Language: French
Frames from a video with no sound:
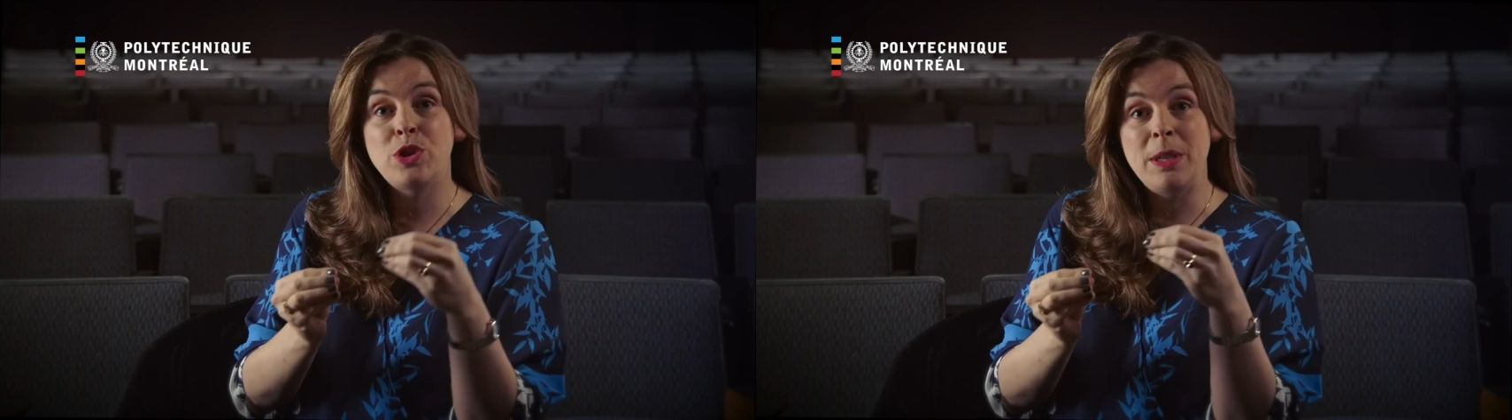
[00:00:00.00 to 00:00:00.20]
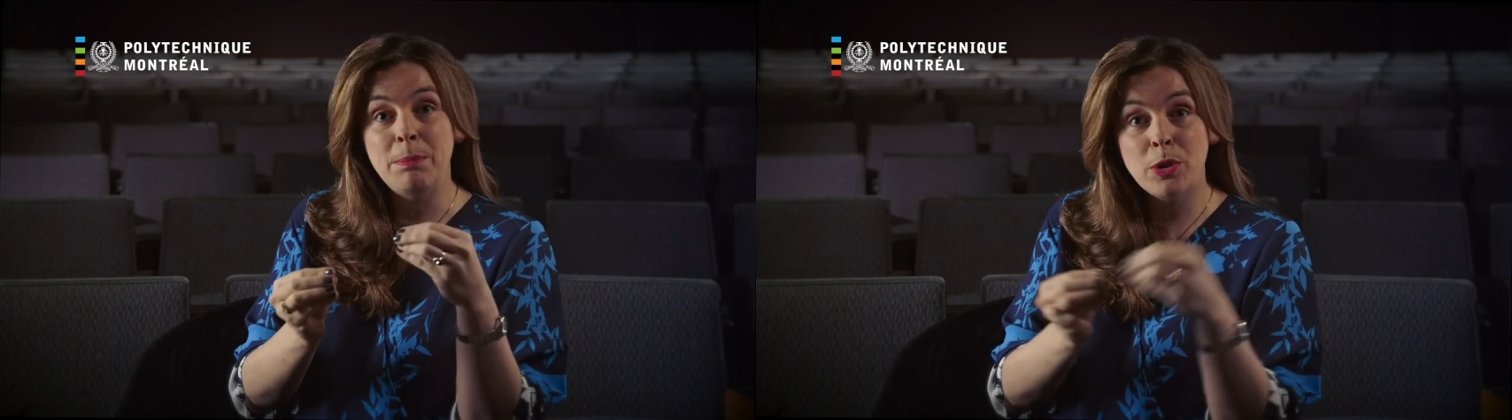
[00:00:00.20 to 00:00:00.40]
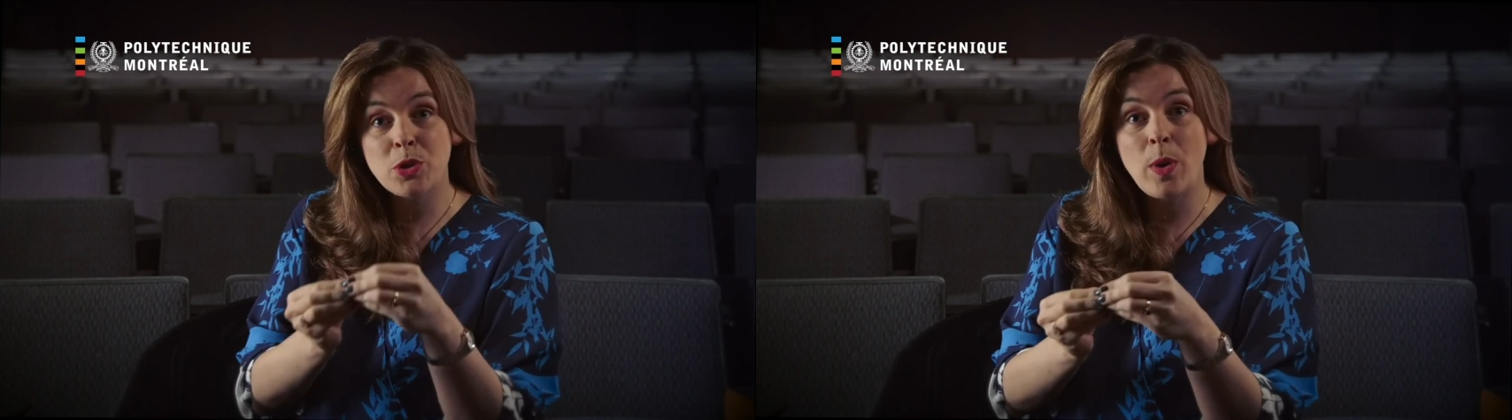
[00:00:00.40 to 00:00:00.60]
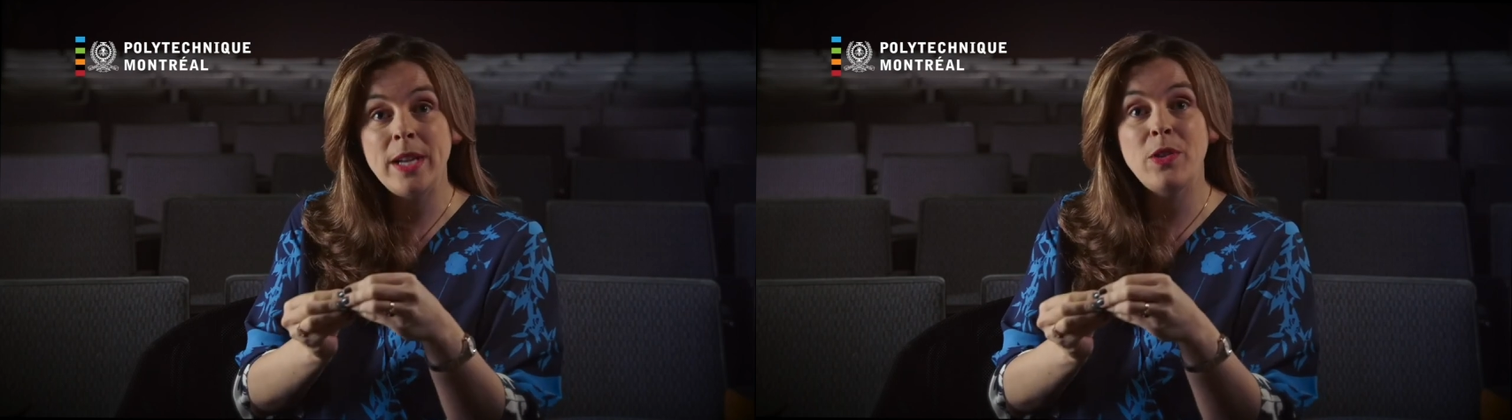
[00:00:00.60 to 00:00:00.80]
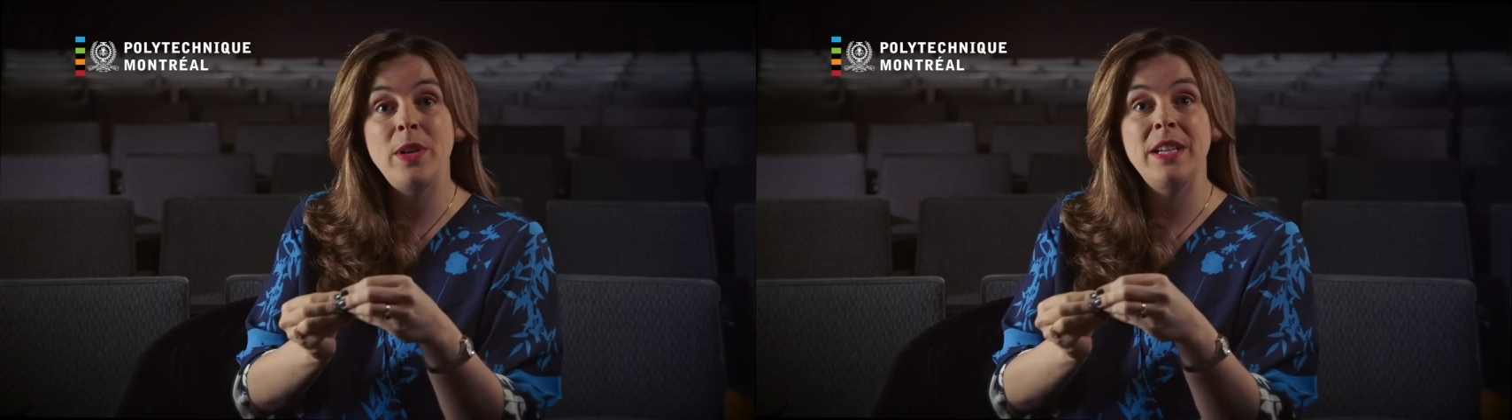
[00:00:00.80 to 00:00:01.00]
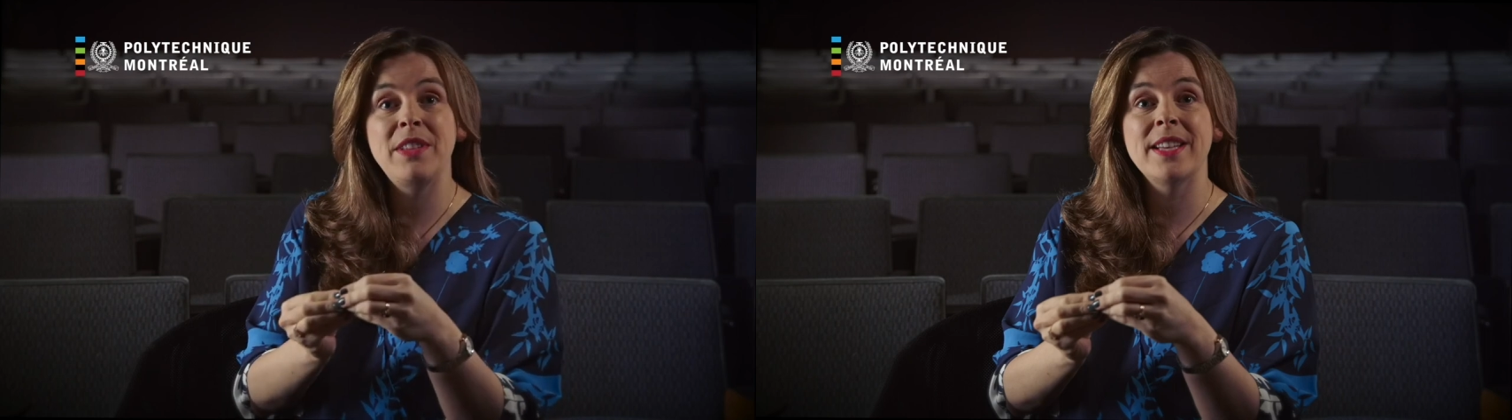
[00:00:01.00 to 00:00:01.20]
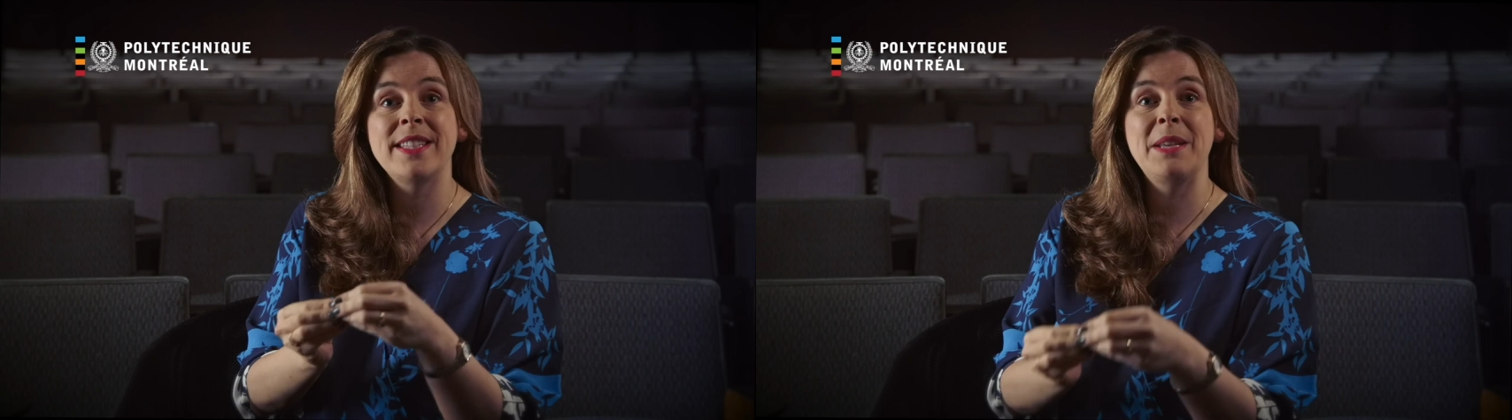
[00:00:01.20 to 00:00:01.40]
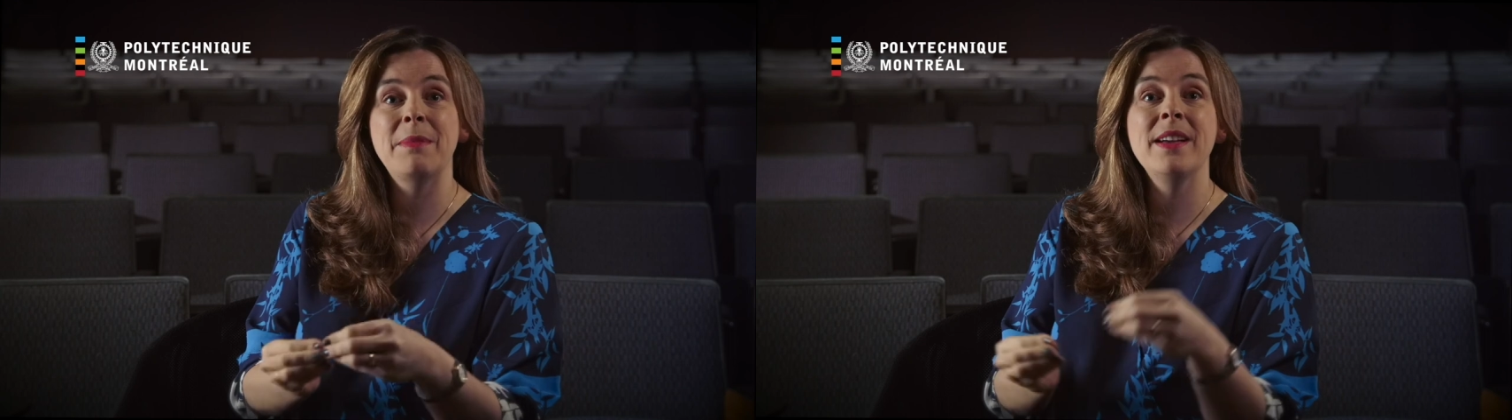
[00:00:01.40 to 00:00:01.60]
j'ai besoin d'un livre
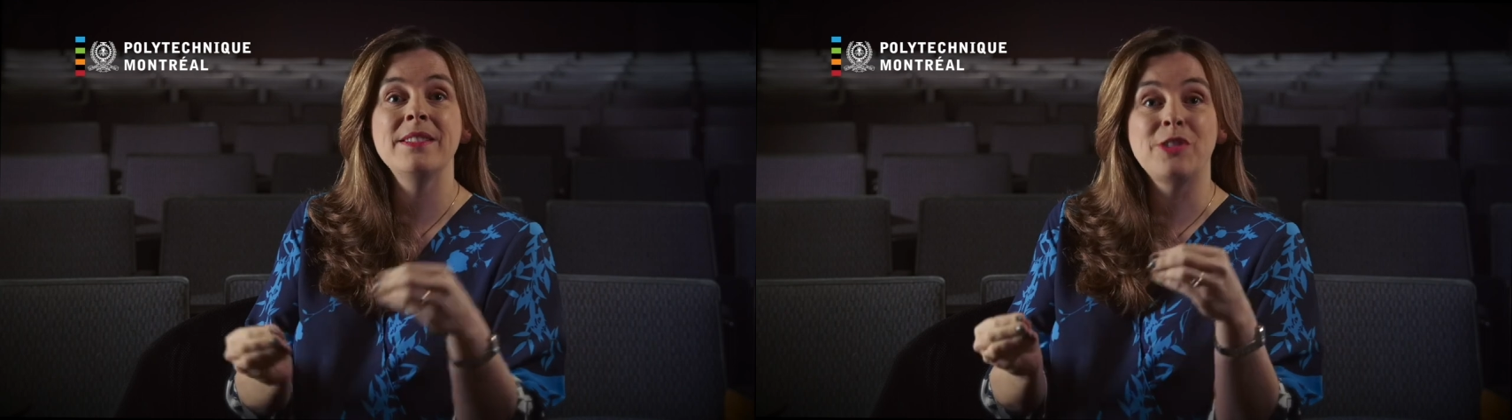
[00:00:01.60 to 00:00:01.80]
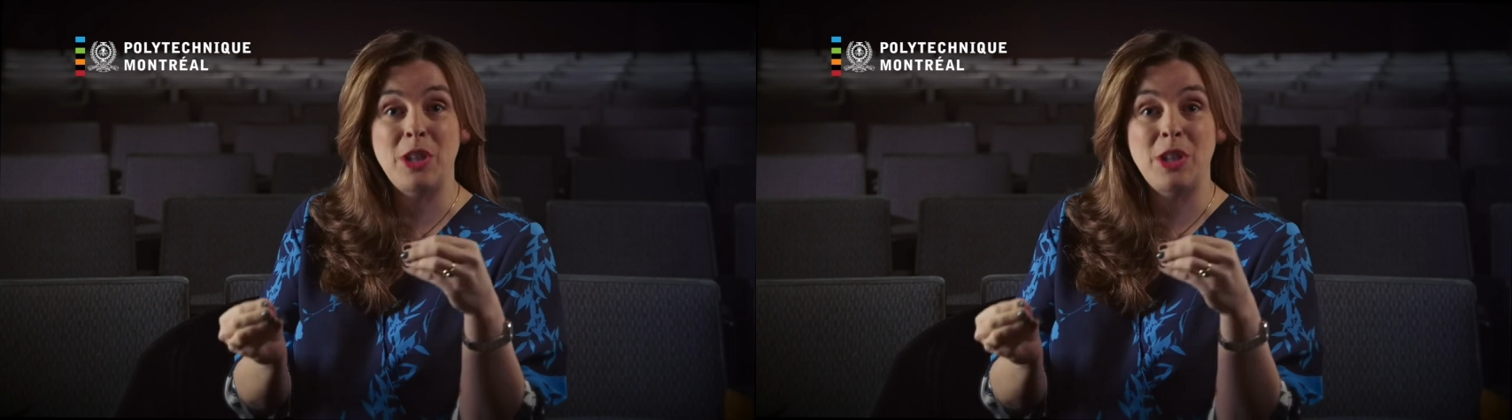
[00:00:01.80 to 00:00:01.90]
d'enseignement,